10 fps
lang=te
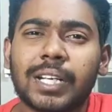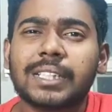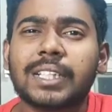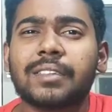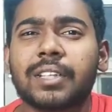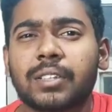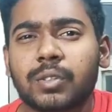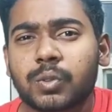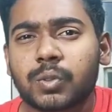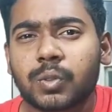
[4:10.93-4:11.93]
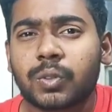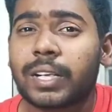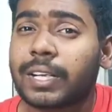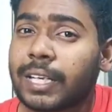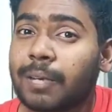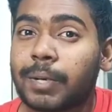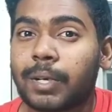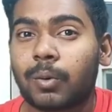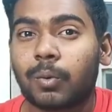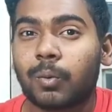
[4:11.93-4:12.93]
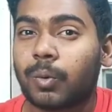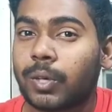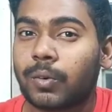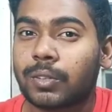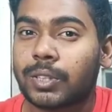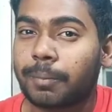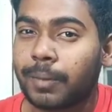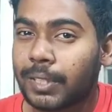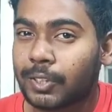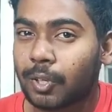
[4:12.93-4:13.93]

నెక్స్ట్ ఇదంతా చూస్తుంటే రియల్మీట్లో ఊరికే ఉంటుంది చెప్పండి